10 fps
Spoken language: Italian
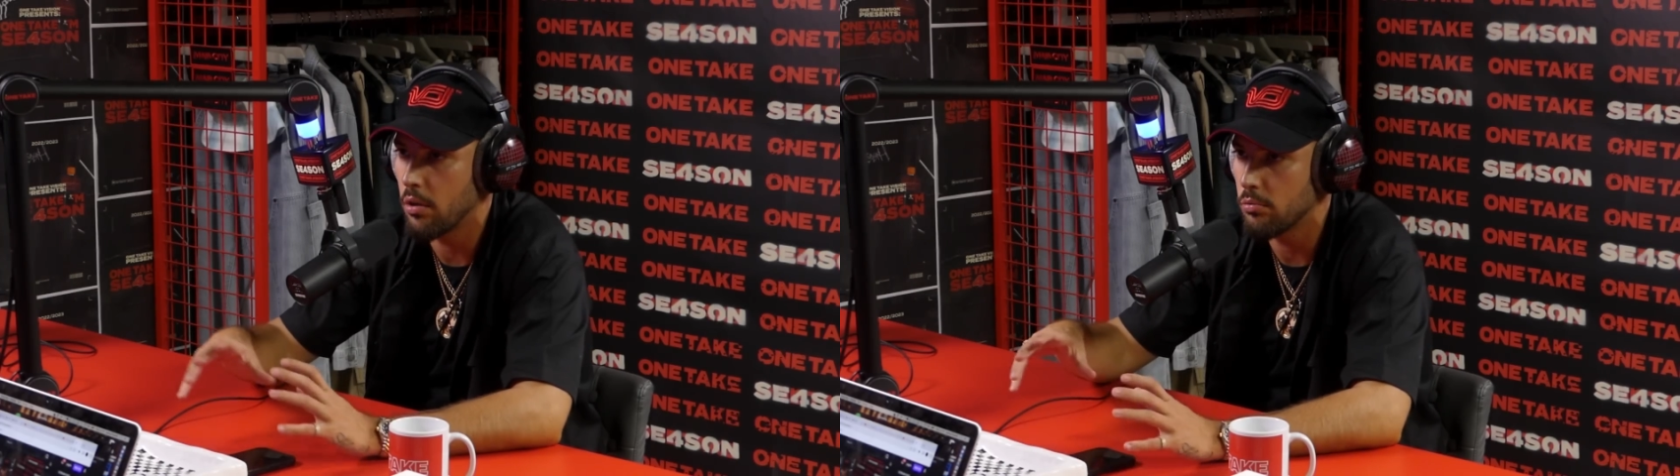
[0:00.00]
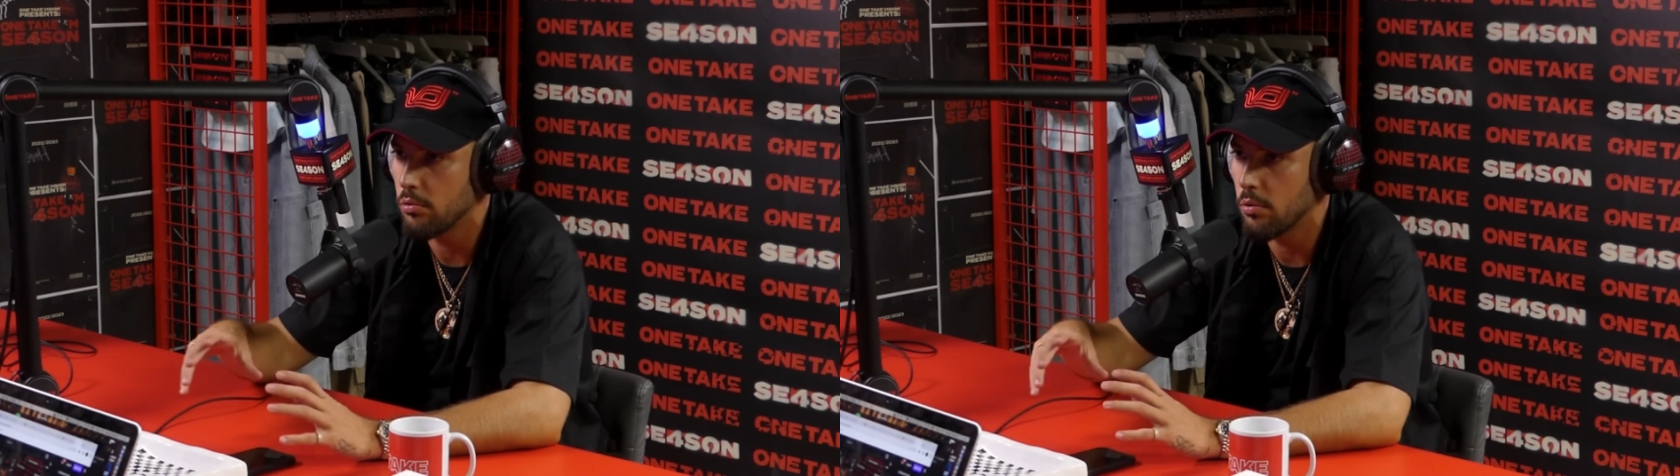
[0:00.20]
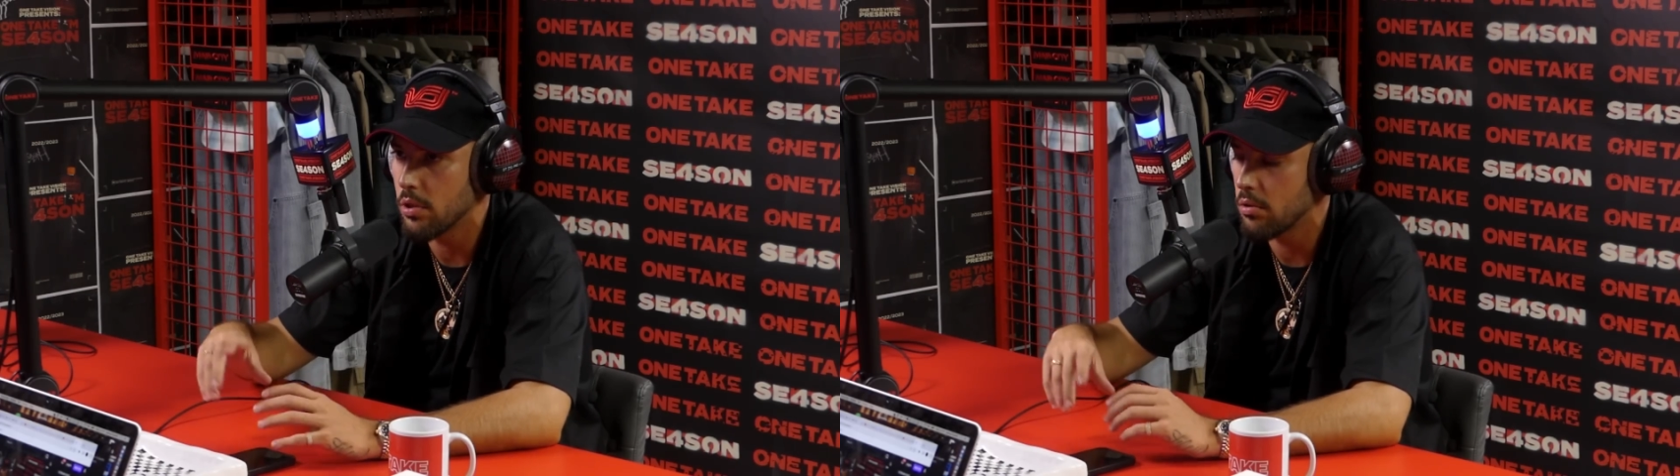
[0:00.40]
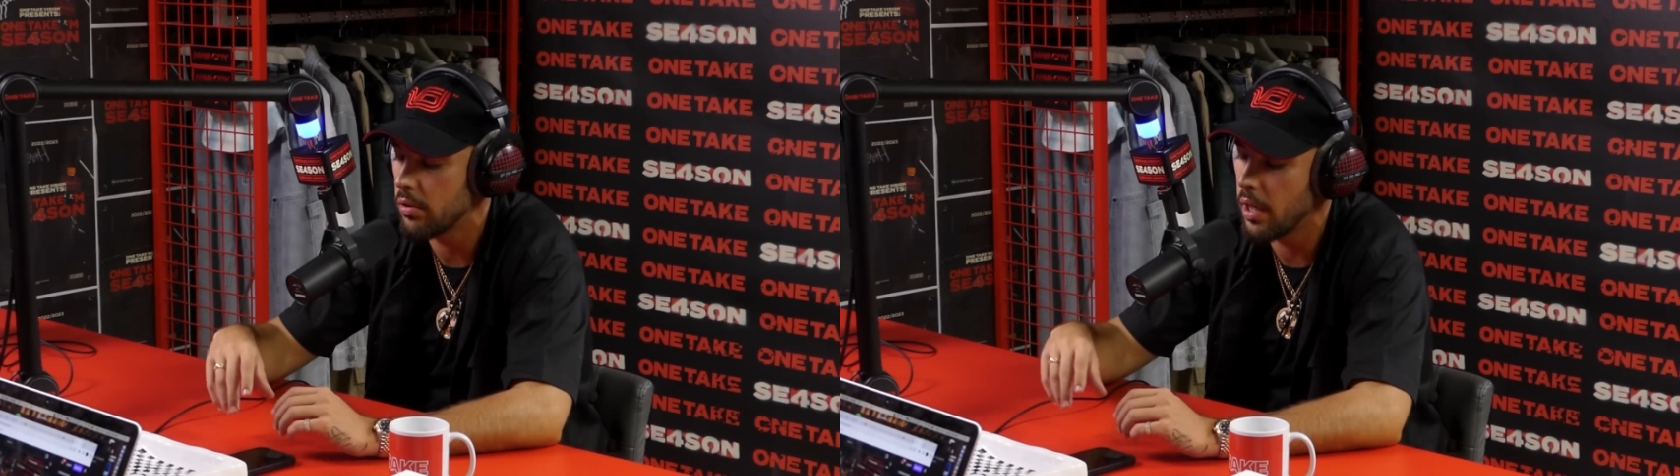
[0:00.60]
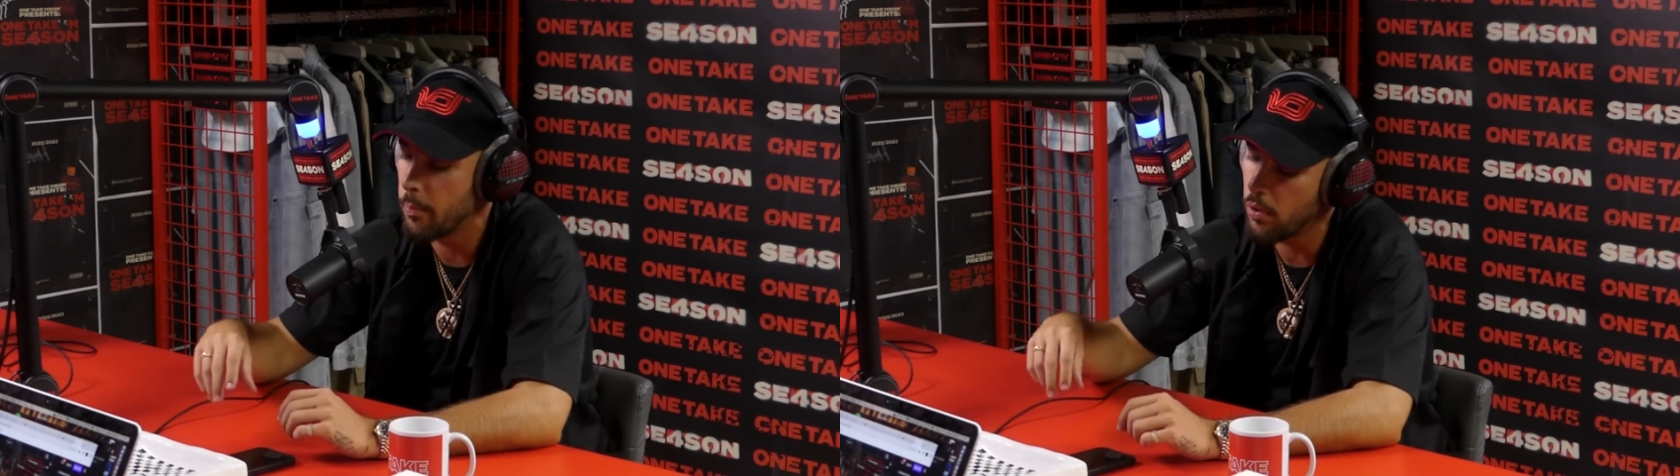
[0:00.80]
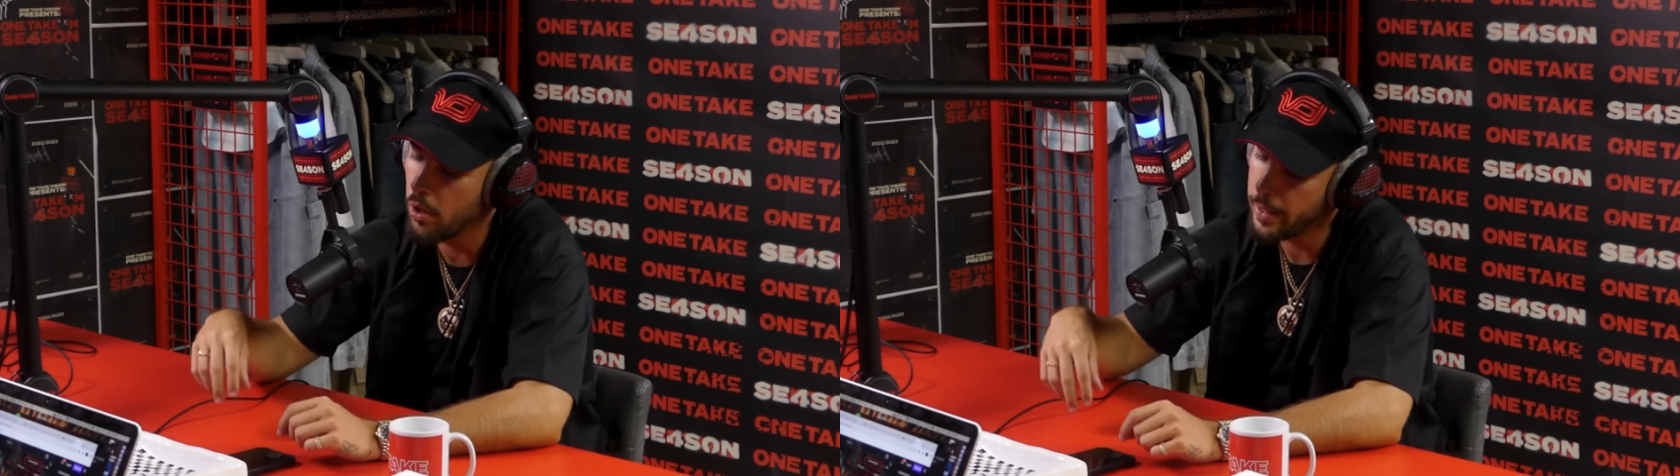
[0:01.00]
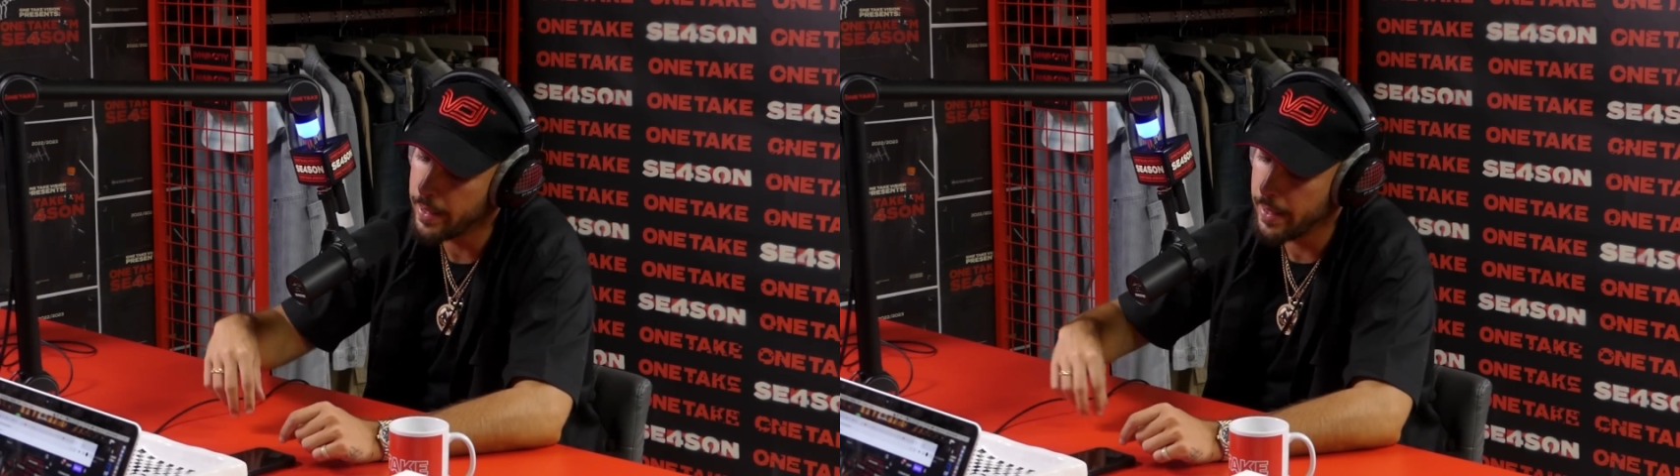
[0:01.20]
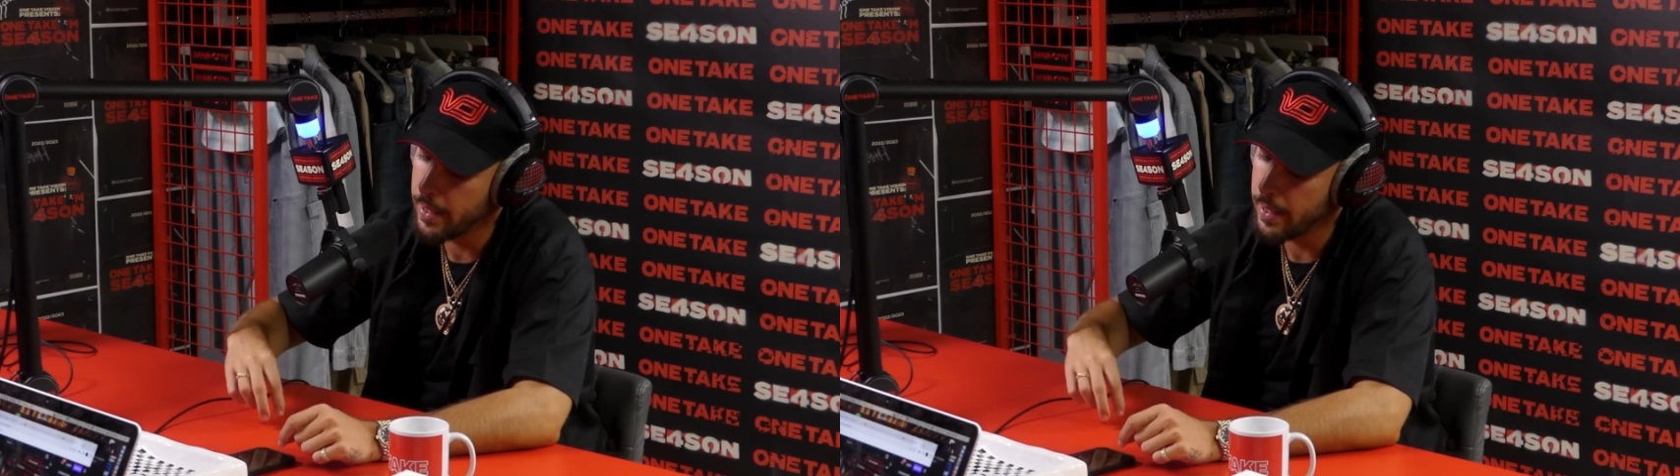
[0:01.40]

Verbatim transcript: in tutto questo tempo sì.